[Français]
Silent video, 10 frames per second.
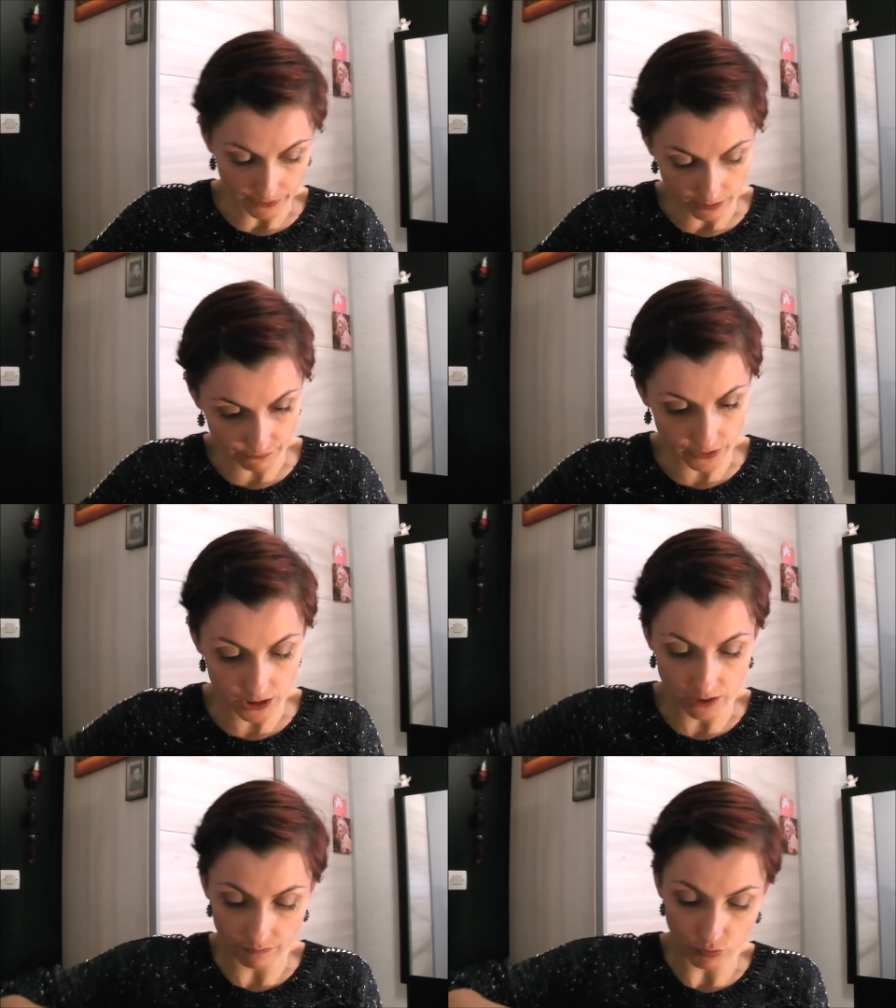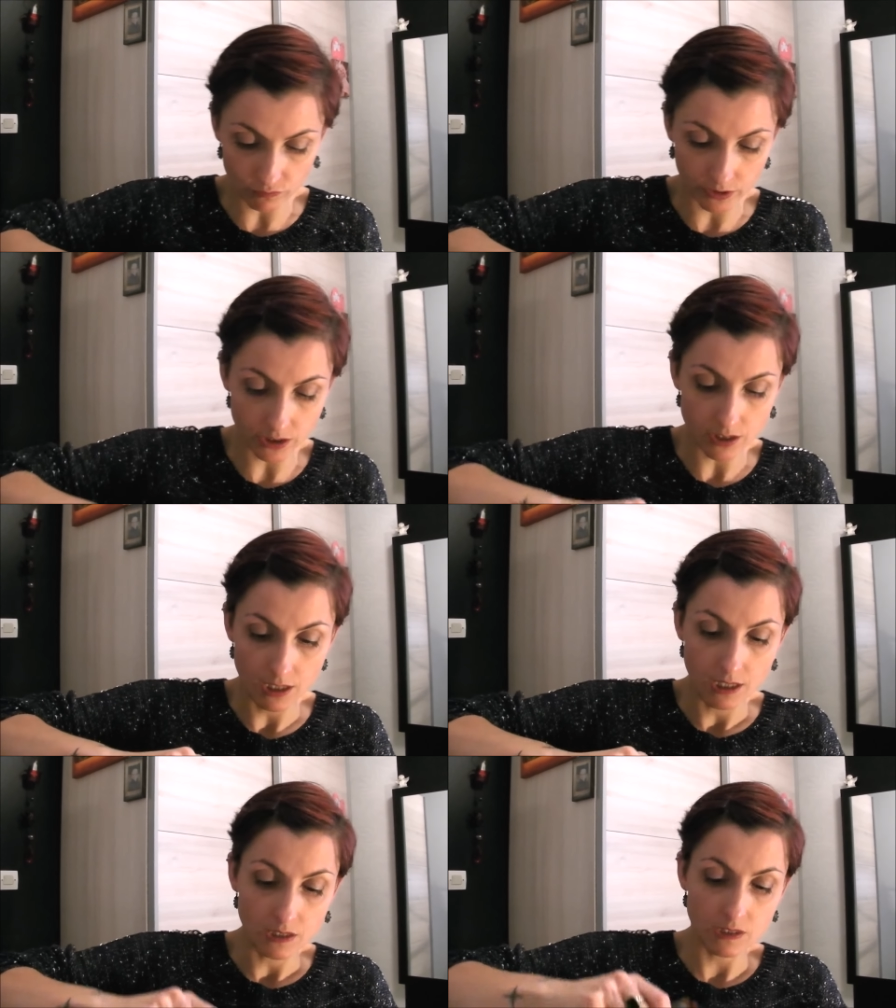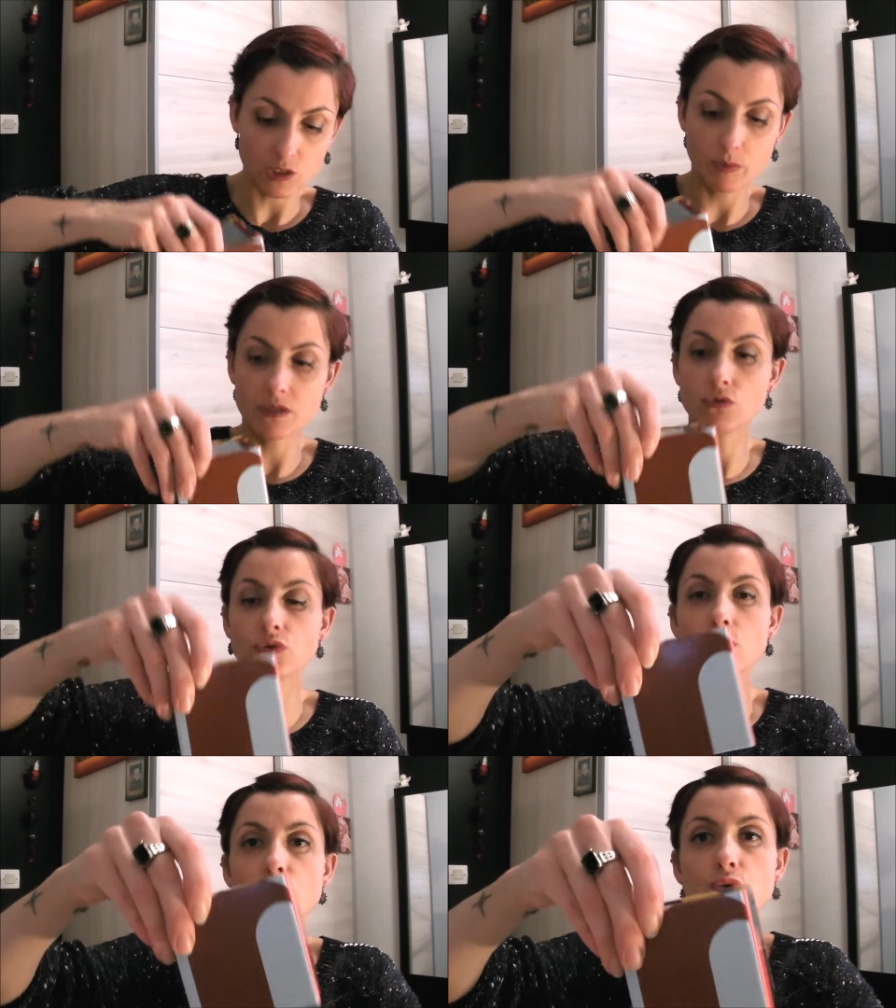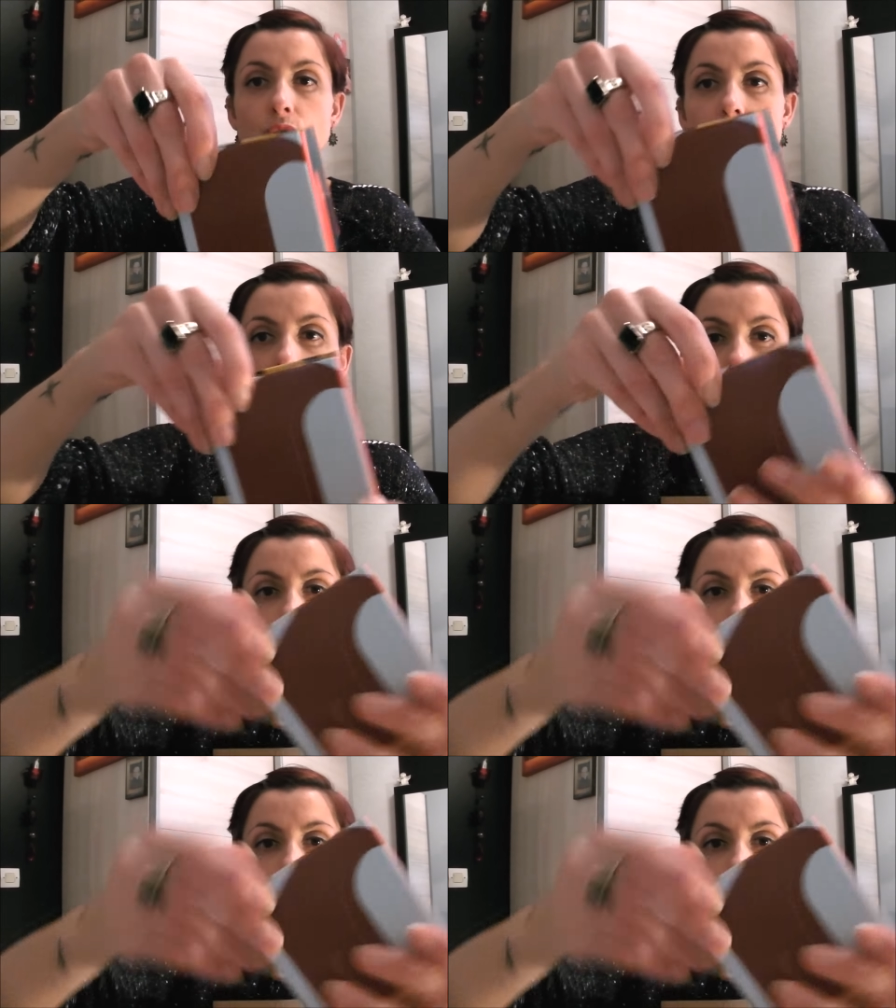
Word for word: Et effectivement, vous voyez, ça se présente comme ceci.